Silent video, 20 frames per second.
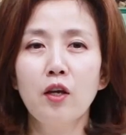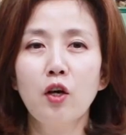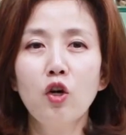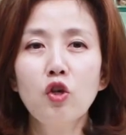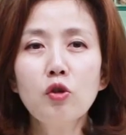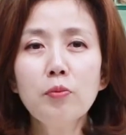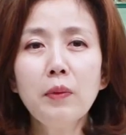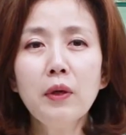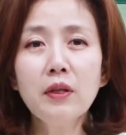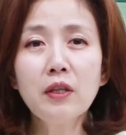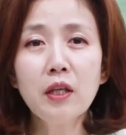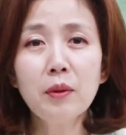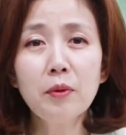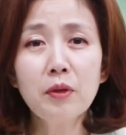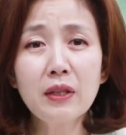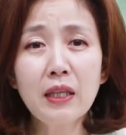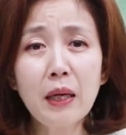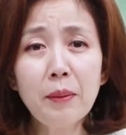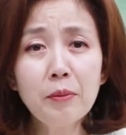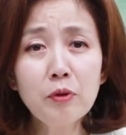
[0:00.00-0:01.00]
여름만
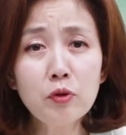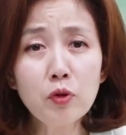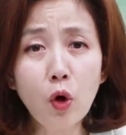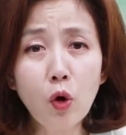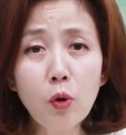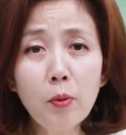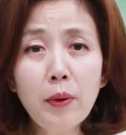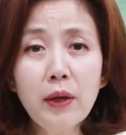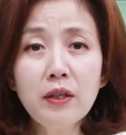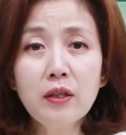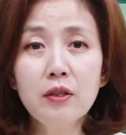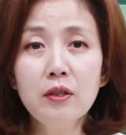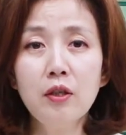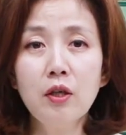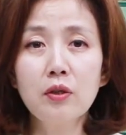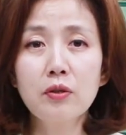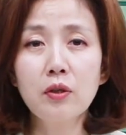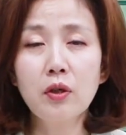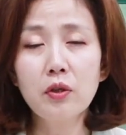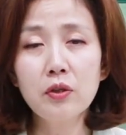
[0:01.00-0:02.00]
되면 땀이 너무 많이
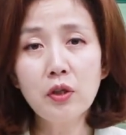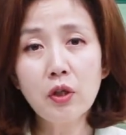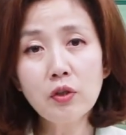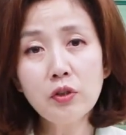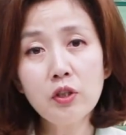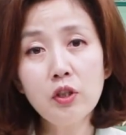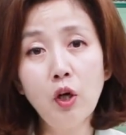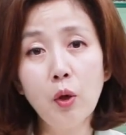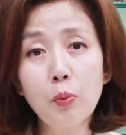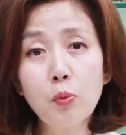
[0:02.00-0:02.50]
흘려서 셔츠